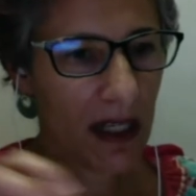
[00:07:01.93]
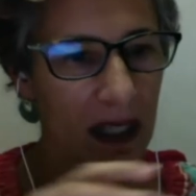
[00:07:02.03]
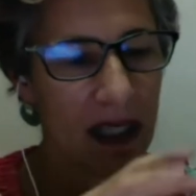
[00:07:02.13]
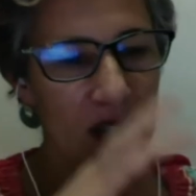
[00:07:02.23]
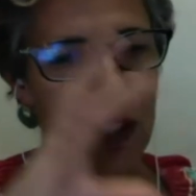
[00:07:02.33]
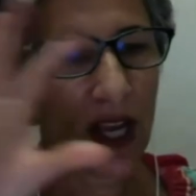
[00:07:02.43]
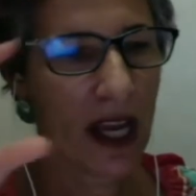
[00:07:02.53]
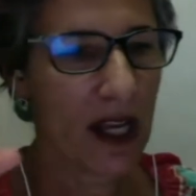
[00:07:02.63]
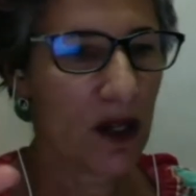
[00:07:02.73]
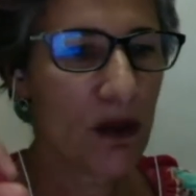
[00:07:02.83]
é,
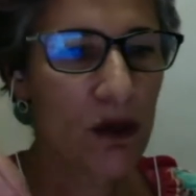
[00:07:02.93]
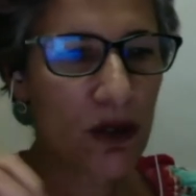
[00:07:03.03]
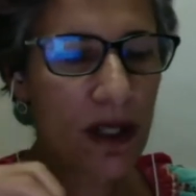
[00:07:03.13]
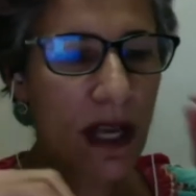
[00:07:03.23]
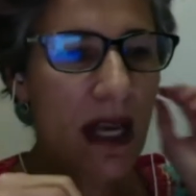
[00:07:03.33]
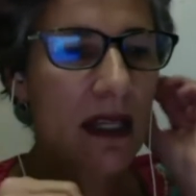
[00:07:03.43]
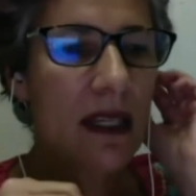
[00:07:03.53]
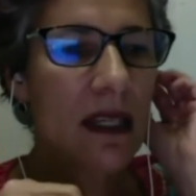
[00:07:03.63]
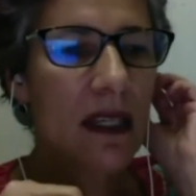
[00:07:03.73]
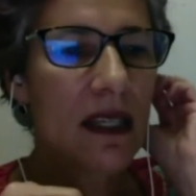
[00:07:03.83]
gênios, né,
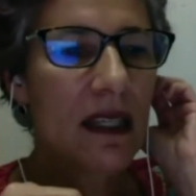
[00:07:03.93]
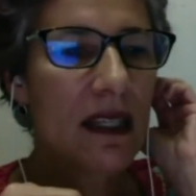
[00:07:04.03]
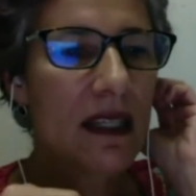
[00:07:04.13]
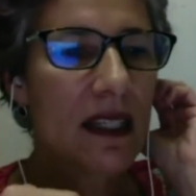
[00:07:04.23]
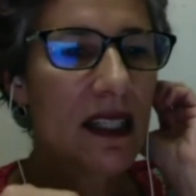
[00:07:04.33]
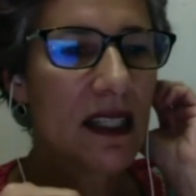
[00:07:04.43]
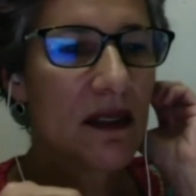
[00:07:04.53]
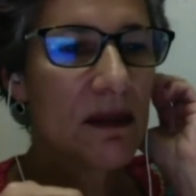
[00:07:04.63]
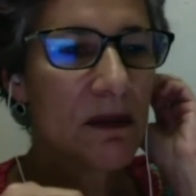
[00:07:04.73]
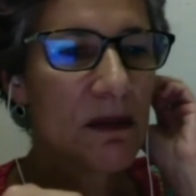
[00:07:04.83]
que,
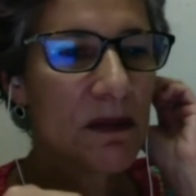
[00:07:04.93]
que